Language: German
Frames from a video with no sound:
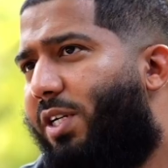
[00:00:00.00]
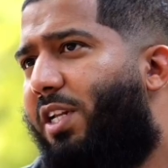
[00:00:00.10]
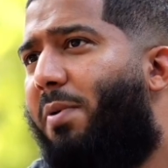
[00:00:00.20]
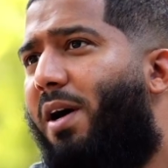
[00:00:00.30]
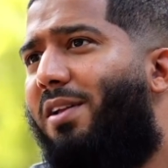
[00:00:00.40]
Ich
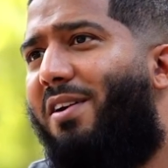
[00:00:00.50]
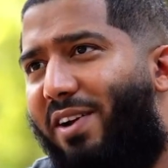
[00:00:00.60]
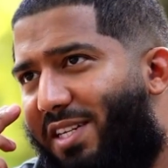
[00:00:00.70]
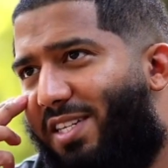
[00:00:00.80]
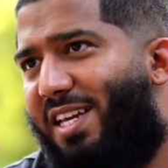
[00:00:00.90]
liebe Allah,
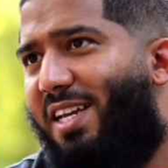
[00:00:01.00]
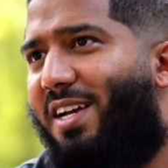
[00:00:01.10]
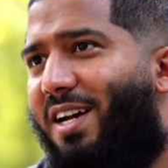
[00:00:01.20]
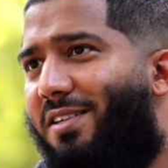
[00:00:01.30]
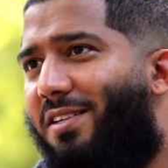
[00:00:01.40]
weil ich sehen
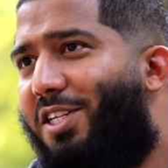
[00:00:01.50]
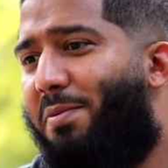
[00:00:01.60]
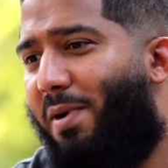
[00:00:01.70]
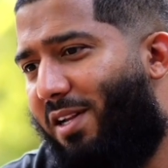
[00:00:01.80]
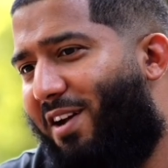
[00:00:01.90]
kann. Ich
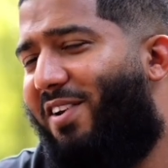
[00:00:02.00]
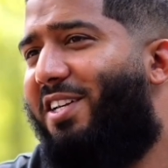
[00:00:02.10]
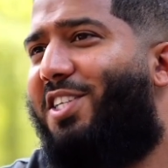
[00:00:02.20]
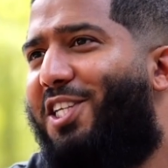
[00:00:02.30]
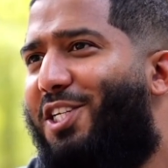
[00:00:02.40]
liebe Allah, weil
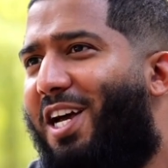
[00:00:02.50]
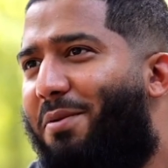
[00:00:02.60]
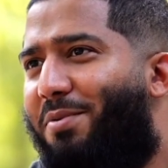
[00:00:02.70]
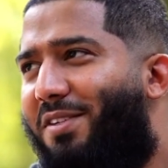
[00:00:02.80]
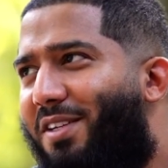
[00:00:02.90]
ich dich
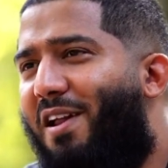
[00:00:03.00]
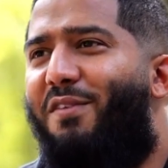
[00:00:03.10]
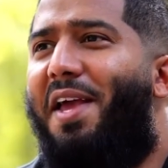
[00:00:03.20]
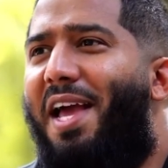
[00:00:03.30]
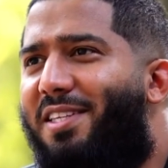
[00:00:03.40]
habe,
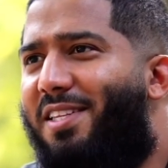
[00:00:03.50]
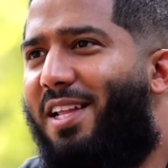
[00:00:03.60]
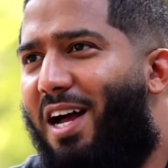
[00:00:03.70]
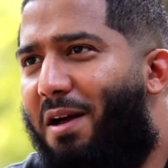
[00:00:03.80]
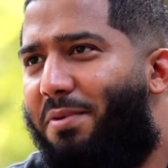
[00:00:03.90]
weil wir
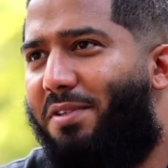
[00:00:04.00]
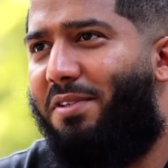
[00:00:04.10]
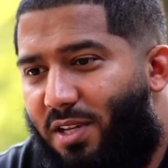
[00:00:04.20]
Essen haben.